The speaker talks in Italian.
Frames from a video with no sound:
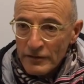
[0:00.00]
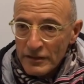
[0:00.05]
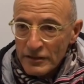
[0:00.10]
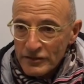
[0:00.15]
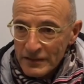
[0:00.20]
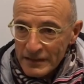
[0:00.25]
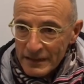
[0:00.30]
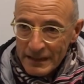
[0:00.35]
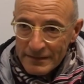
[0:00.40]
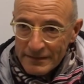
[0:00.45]

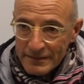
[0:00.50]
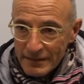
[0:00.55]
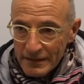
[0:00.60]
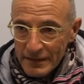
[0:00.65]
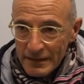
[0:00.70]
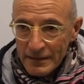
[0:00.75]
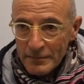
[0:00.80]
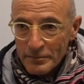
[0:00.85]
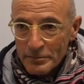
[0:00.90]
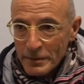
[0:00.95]

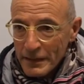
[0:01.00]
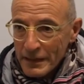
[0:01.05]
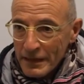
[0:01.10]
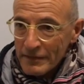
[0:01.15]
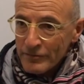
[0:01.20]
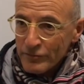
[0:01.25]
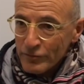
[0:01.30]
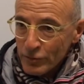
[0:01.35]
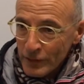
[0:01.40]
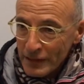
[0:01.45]
vaccinarsi per
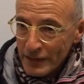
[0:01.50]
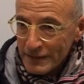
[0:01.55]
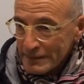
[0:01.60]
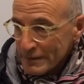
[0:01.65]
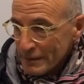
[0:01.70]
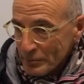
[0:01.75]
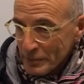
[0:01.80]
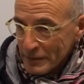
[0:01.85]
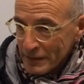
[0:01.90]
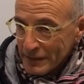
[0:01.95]

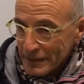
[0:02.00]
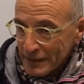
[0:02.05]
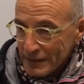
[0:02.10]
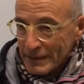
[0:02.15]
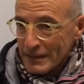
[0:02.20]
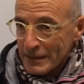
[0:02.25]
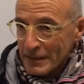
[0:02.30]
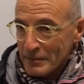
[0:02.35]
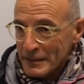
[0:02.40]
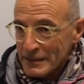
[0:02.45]
l'influenza perché
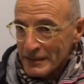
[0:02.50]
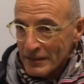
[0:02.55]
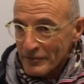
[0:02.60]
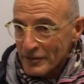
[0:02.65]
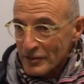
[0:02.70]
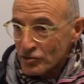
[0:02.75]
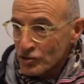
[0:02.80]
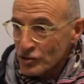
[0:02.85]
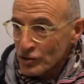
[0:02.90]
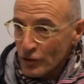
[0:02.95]
chiaramente il
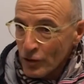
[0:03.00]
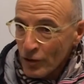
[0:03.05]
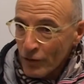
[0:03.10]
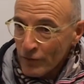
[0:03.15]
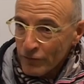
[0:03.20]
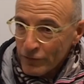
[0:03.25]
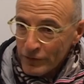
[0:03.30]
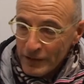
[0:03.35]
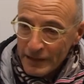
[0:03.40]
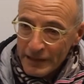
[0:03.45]
vaccino
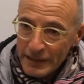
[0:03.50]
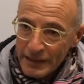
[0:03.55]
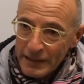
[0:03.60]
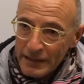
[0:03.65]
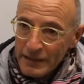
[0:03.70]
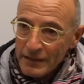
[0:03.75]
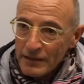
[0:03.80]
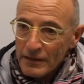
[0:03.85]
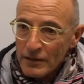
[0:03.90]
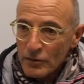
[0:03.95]
offre
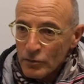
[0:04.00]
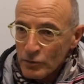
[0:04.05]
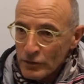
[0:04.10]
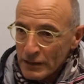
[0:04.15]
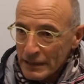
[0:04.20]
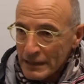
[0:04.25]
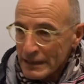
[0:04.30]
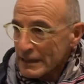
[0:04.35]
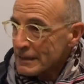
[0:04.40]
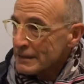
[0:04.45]
eh,
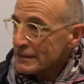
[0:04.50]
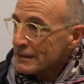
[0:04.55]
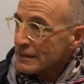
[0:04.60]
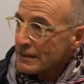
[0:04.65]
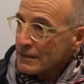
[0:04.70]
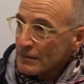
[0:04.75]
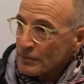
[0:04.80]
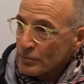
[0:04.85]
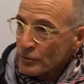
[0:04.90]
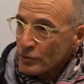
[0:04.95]
una
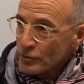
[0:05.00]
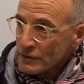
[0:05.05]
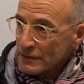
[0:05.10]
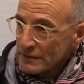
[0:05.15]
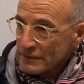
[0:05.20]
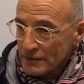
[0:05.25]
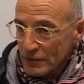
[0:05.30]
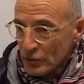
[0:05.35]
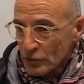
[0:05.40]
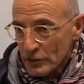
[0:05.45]
grande
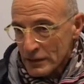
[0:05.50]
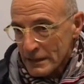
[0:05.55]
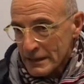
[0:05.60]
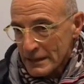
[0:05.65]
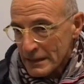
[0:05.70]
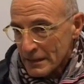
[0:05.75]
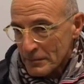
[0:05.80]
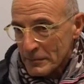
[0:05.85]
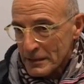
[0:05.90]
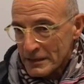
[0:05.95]
protezione,
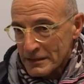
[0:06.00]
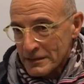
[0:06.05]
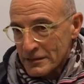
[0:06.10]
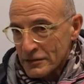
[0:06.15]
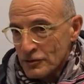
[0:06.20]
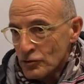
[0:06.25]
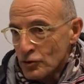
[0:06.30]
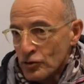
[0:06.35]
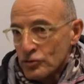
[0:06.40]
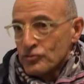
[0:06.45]
chiaramente
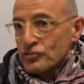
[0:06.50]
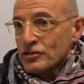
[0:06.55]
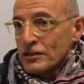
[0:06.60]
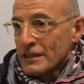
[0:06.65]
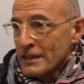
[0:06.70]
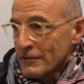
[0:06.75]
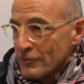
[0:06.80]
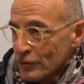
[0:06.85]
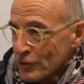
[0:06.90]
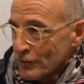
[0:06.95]
non si
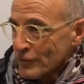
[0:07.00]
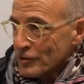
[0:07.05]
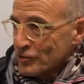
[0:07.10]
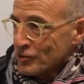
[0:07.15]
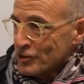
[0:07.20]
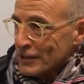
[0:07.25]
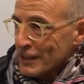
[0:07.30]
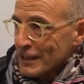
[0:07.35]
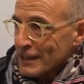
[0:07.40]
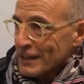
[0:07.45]
devono
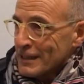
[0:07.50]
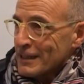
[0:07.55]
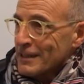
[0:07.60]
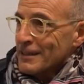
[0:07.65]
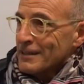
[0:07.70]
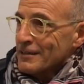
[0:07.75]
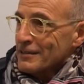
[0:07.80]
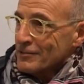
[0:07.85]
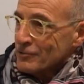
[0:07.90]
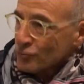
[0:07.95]

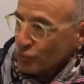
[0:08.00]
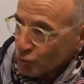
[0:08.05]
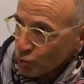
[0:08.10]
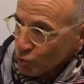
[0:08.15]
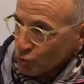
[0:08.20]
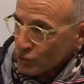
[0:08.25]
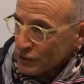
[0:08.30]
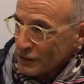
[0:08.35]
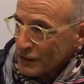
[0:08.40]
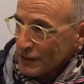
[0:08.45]
vaccinare
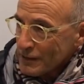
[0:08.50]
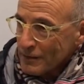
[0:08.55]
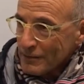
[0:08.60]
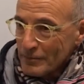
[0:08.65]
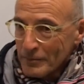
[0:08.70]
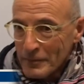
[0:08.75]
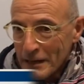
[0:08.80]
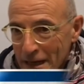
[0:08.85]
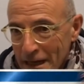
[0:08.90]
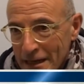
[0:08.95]
tutti,
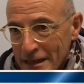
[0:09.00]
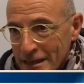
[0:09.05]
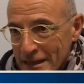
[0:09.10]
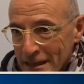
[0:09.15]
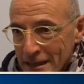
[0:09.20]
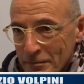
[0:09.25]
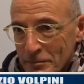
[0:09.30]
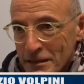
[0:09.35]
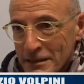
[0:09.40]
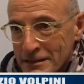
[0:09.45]
ma
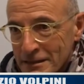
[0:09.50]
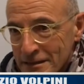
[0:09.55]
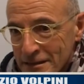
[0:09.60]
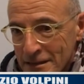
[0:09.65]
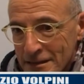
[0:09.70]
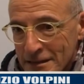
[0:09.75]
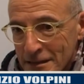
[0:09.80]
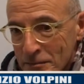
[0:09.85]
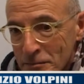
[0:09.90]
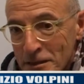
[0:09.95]
chiaramente
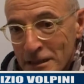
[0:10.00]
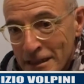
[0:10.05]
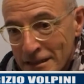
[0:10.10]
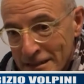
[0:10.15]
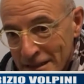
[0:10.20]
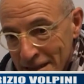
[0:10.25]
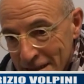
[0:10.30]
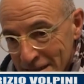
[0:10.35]
determinate